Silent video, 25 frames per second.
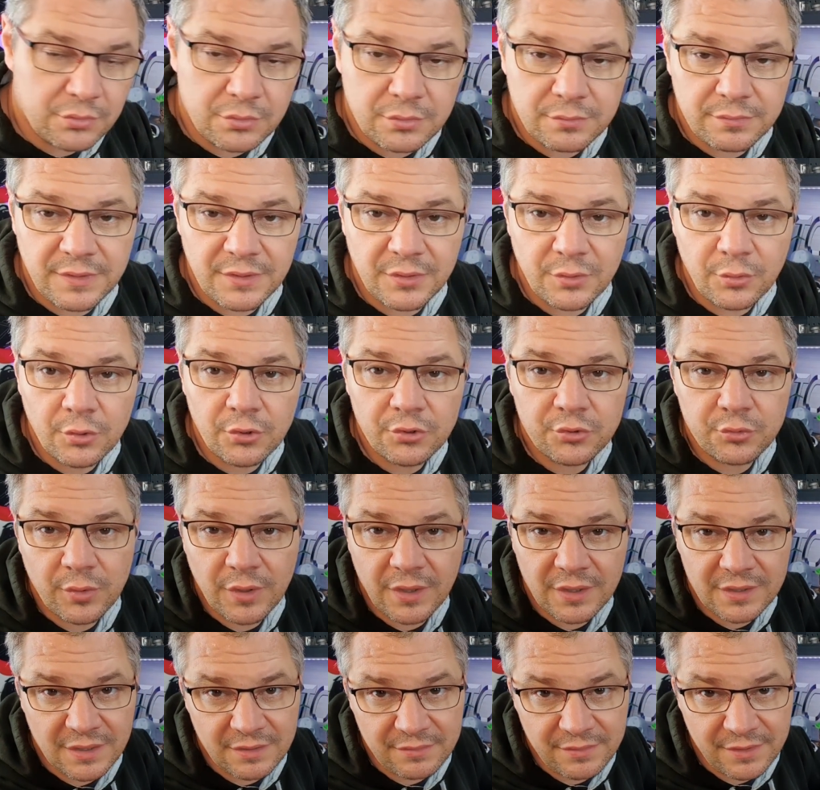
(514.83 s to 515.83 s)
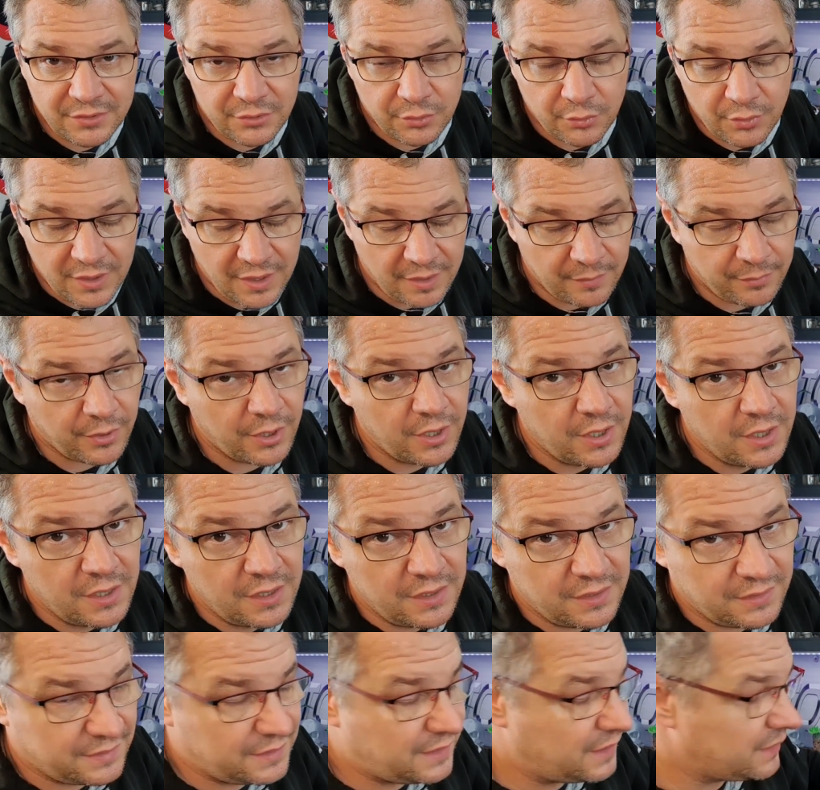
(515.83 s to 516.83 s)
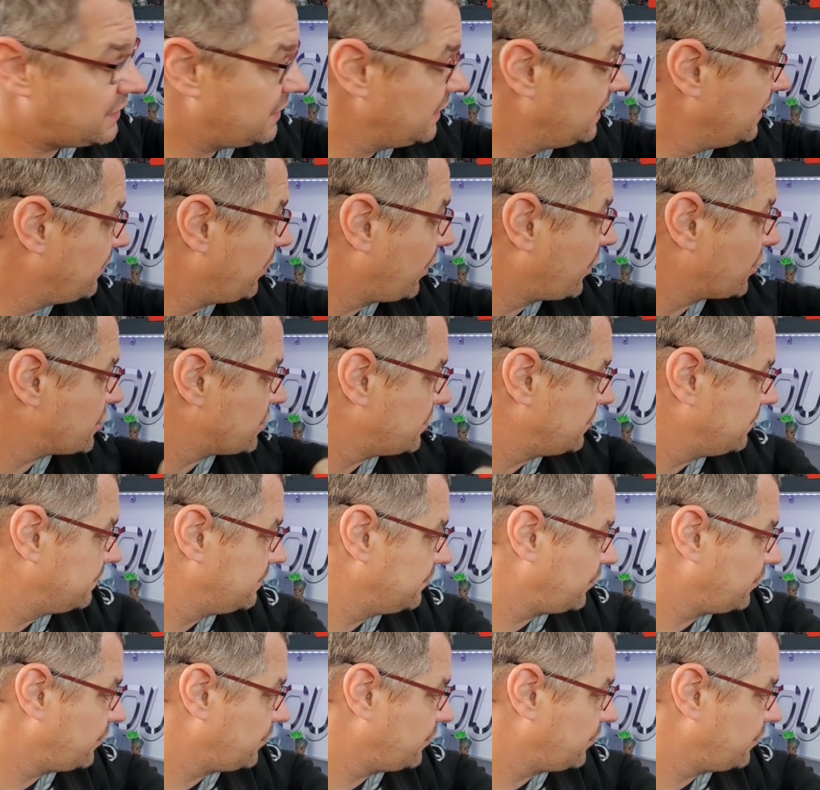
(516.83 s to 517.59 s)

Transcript: du vélo, soit la clavette de l'arbre d'équilibrage.